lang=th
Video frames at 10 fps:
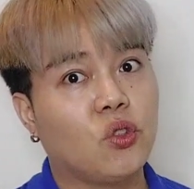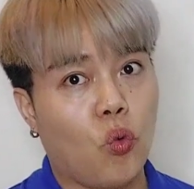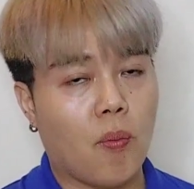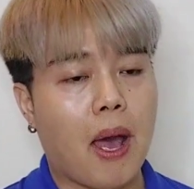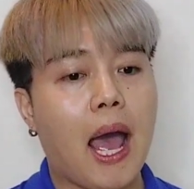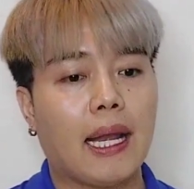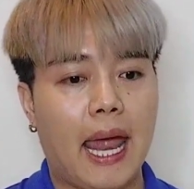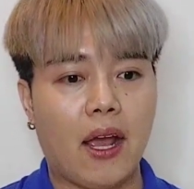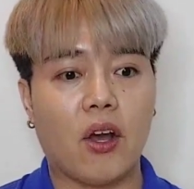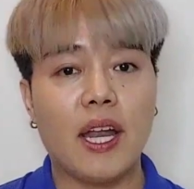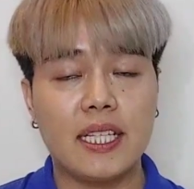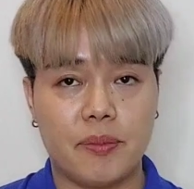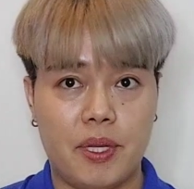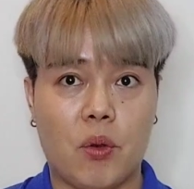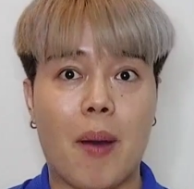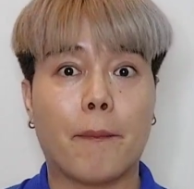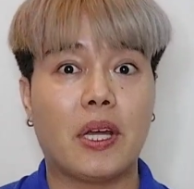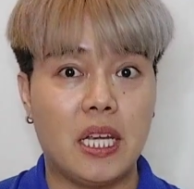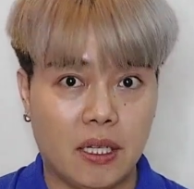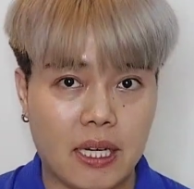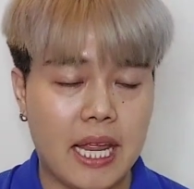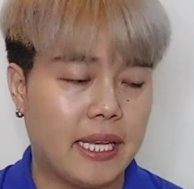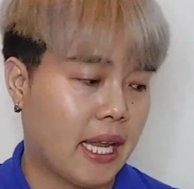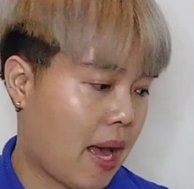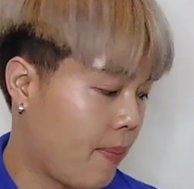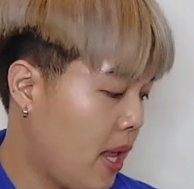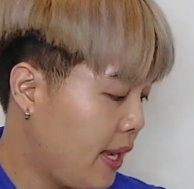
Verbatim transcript: สูงมาก และก็น่าจะมีความกลิ่นกลิ่นนะครับ